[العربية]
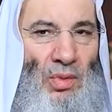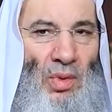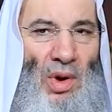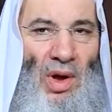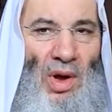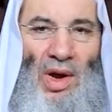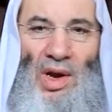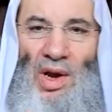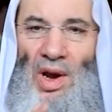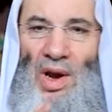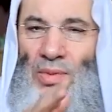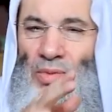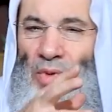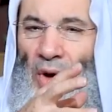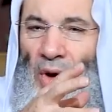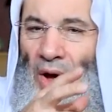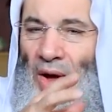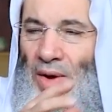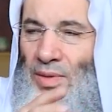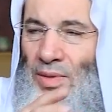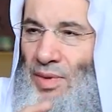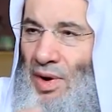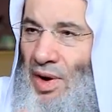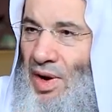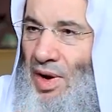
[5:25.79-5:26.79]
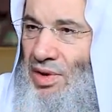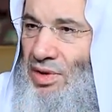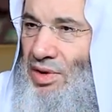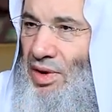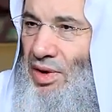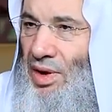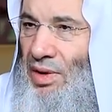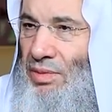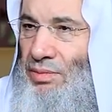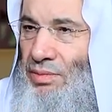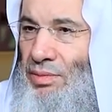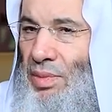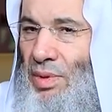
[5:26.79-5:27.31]
وإلى
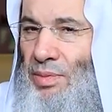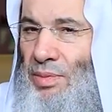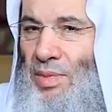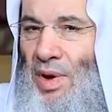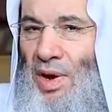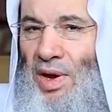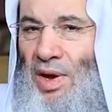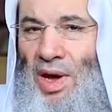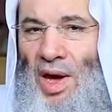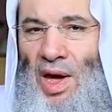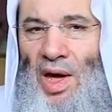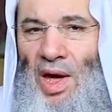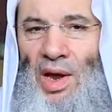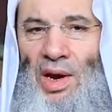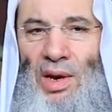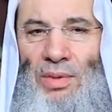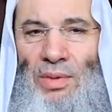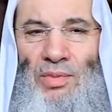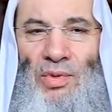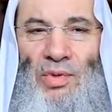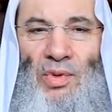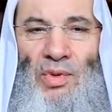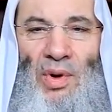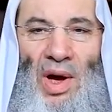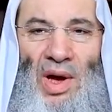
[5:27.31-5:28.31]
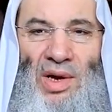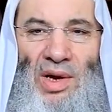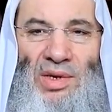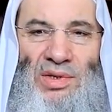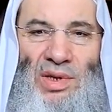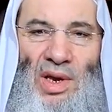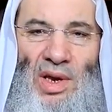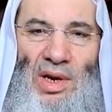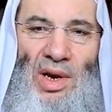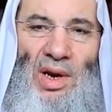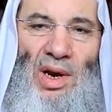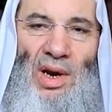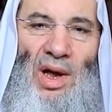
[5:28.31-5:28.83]
معاملتهم بمكارم
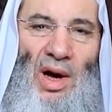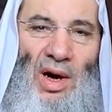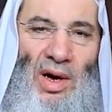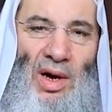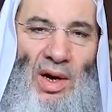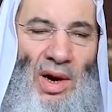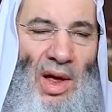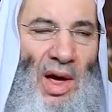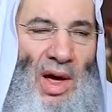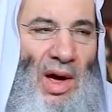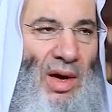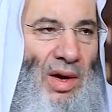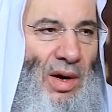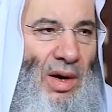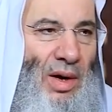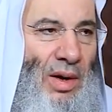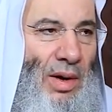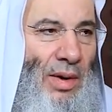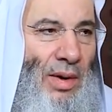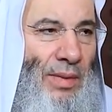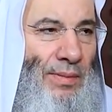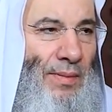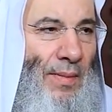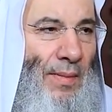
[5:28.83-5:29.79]
وأحسن الأخلاق